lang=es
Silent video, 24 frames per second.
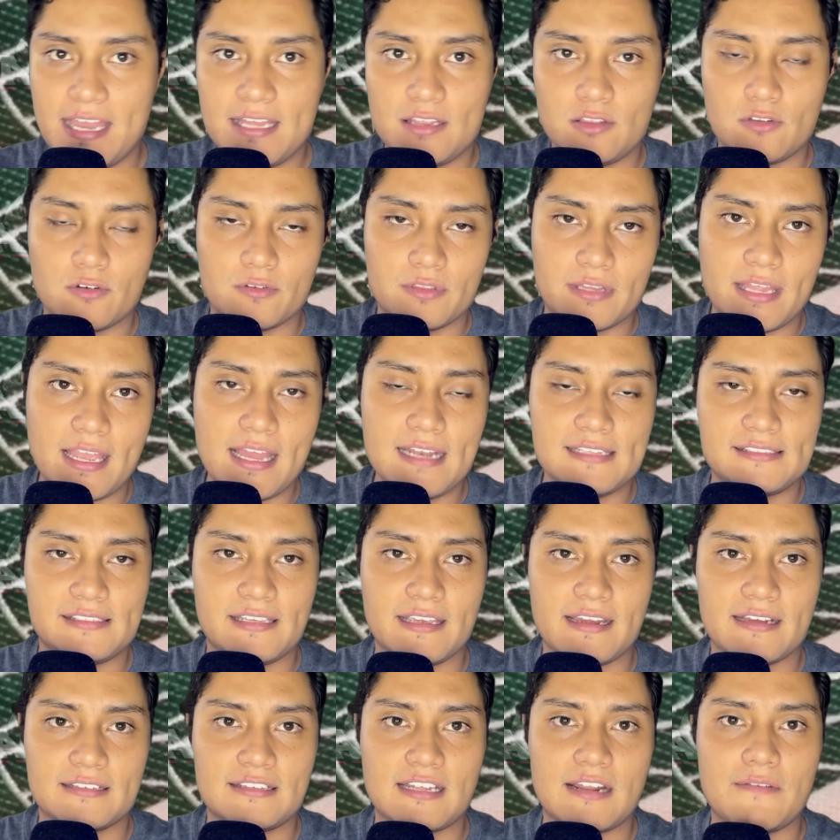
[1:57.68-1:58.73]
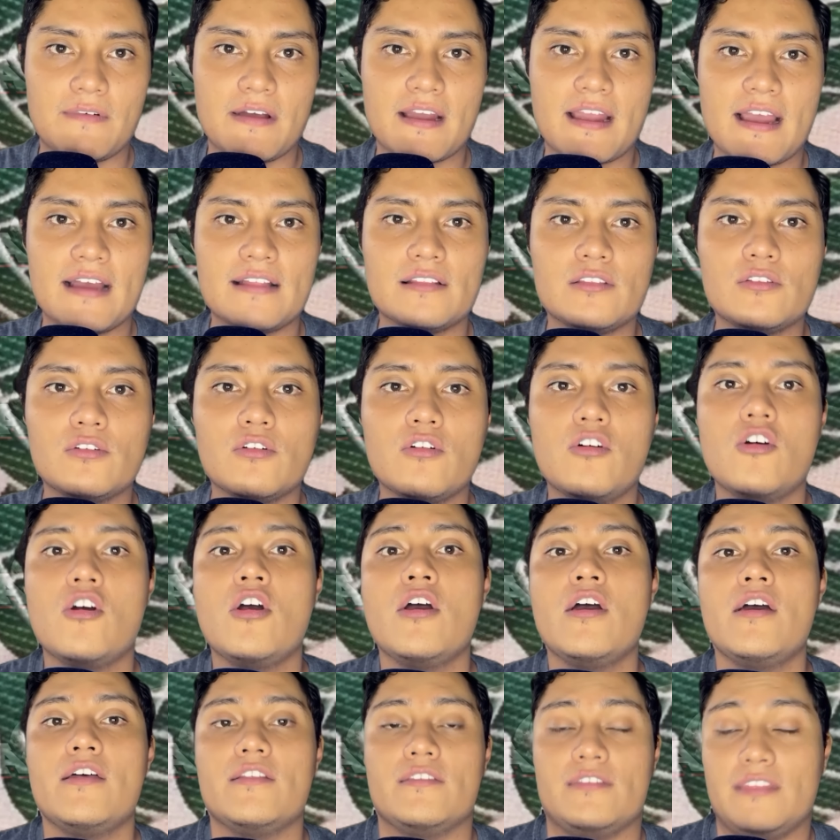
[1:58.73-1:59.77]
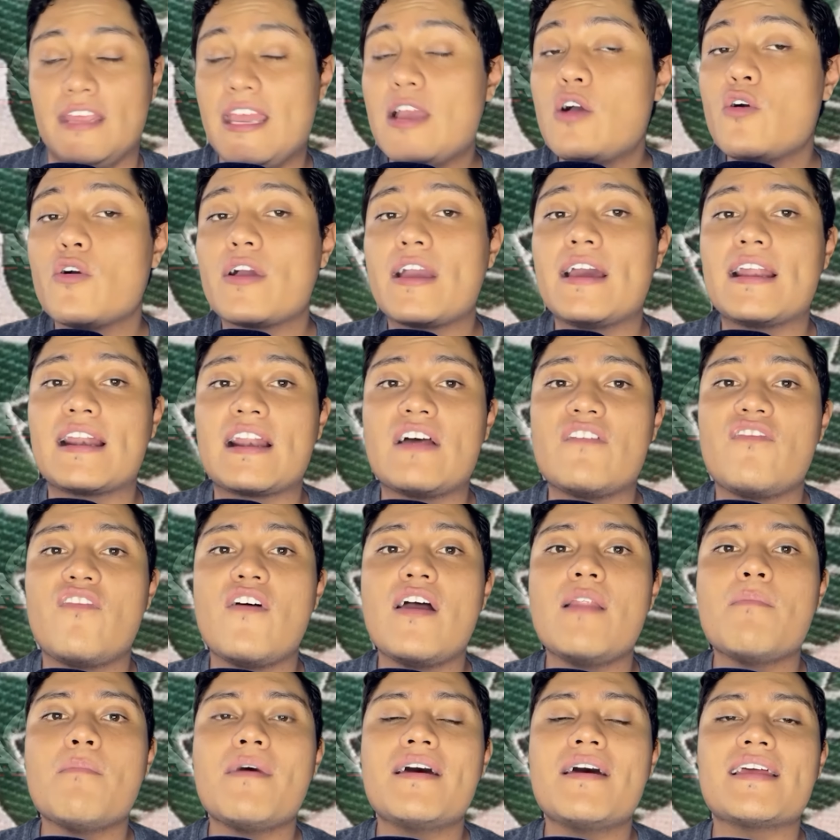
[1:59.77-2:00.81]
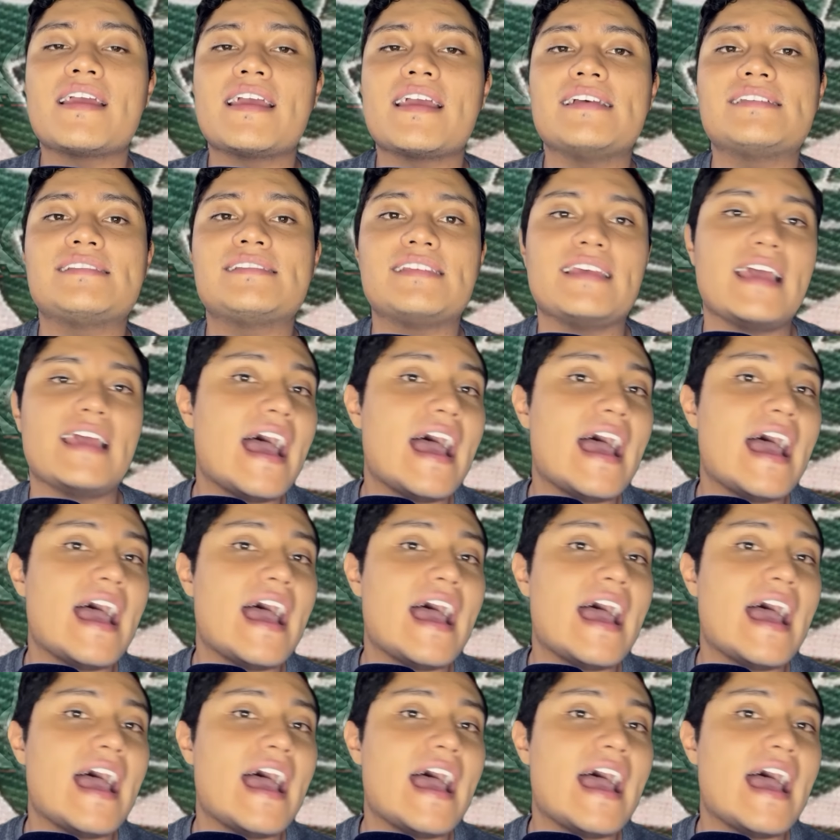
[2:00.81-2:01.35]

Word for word: donde él sigue trabajando, dijo que Rafael Márquez se ha